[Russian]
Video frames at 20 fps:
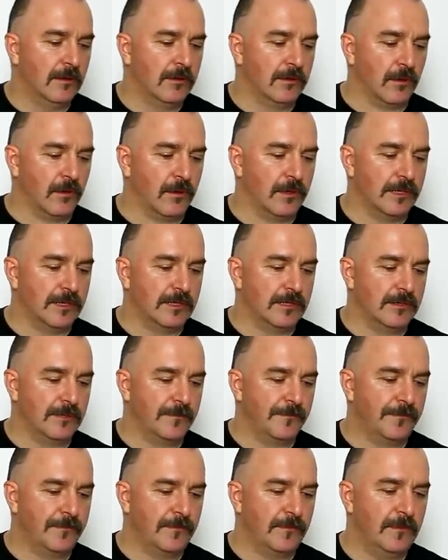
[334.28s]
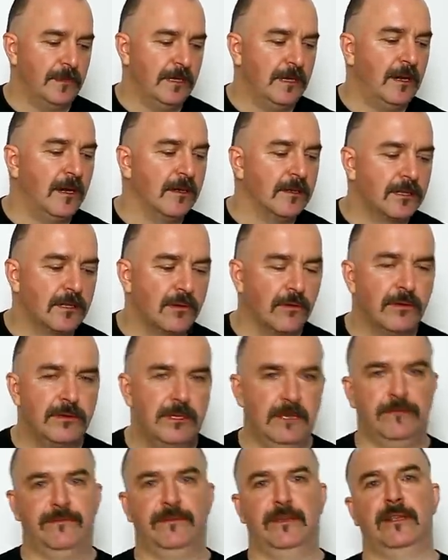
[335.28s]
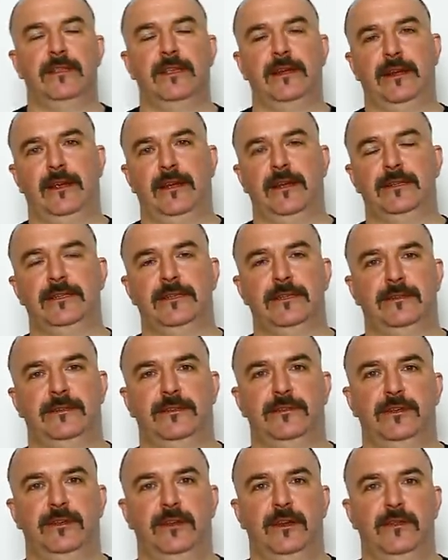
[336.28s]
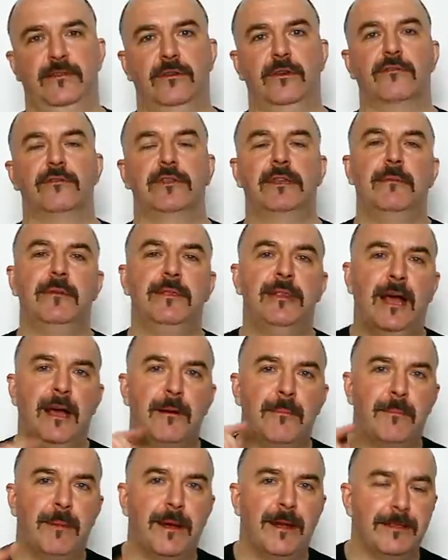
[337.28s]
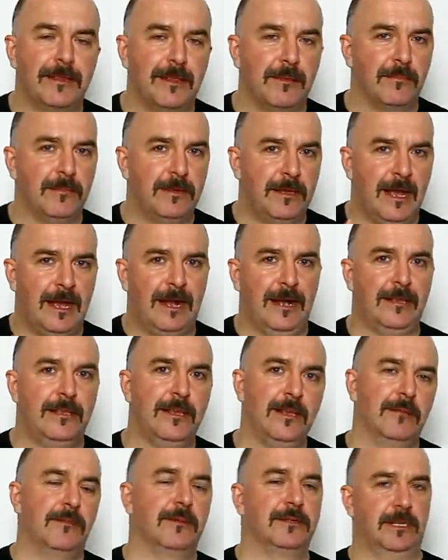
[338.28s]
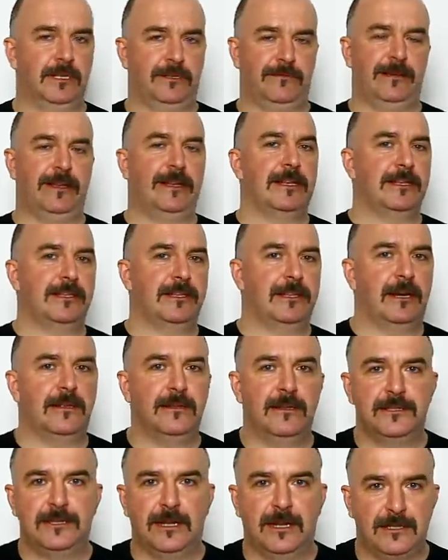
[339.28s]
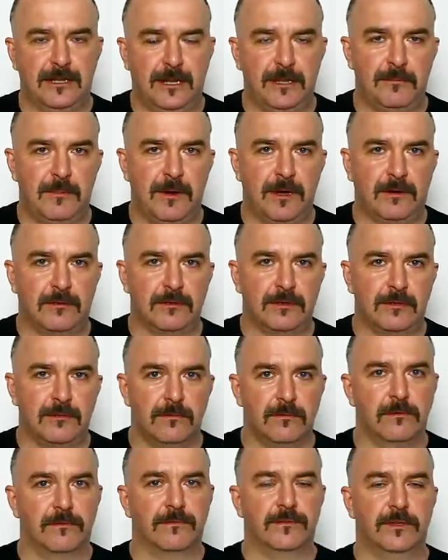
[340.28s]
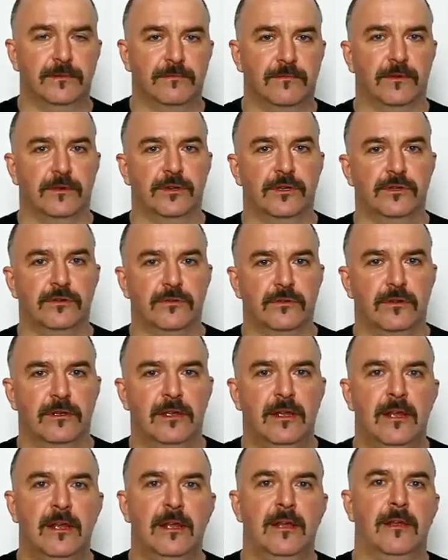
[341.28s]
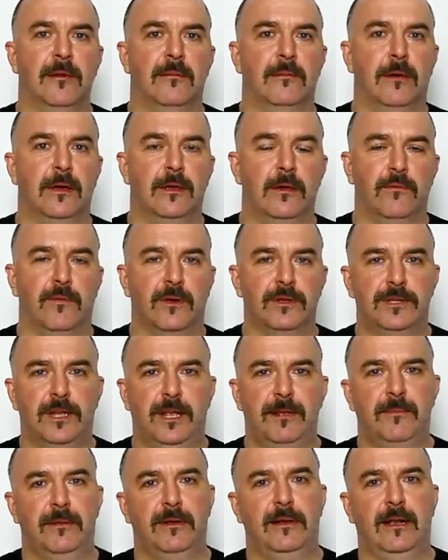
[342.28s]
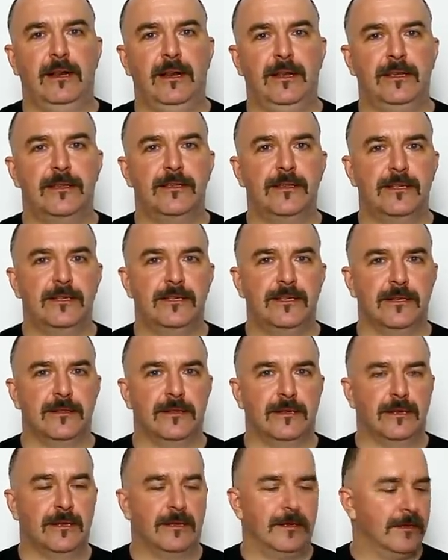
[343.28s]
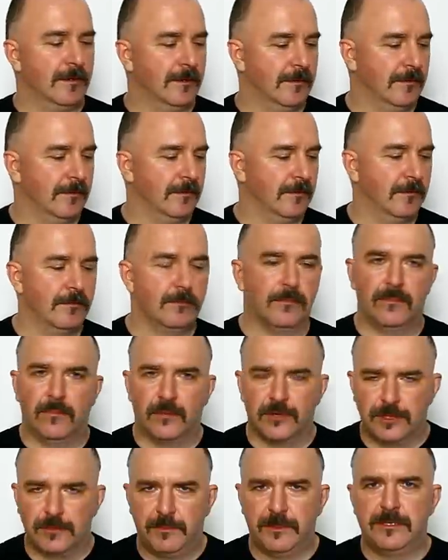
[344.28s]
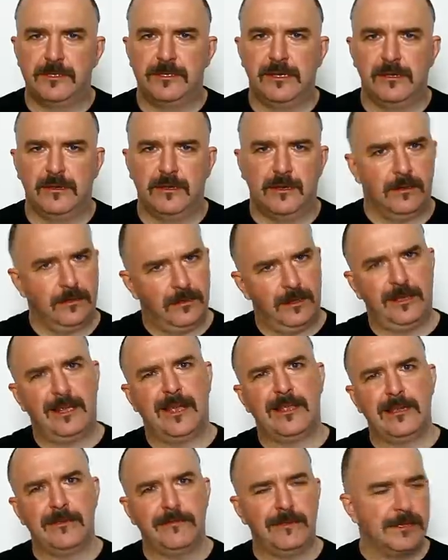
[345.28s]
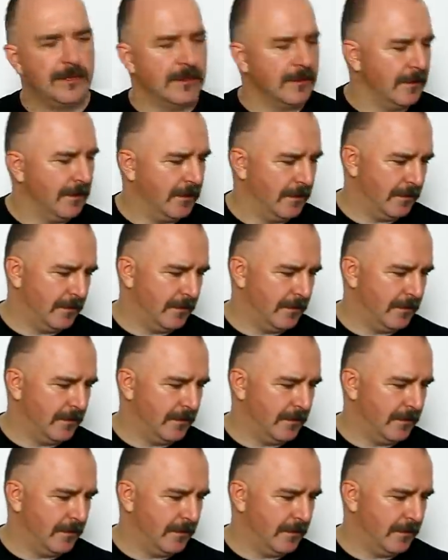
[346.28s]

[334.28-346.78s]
То есть Неконструктивная эта реакция, к сожалению. И вот именно об этом я хотел бы со своей стороны сказать пару слов, чего еще мои уважаемые коллеги не сделали. Может быть, сделали, да я не видел.